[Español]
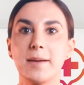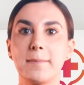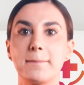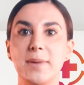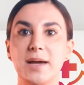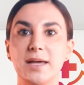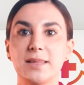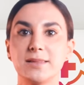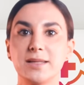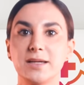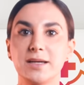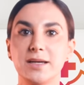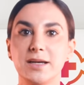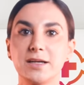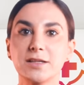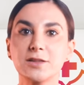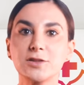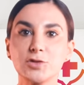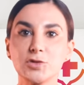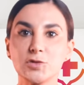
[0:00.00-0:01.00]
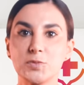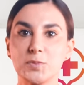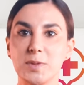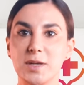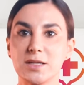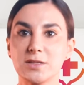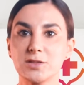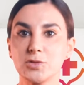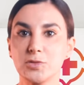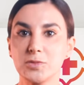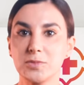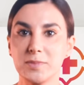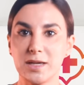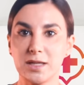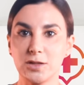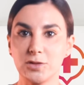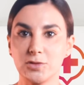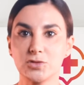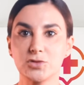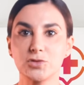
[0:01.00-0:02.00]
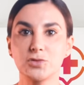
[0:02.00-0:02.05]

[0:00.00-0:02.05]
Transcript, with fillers: Mantener tus pies húmedos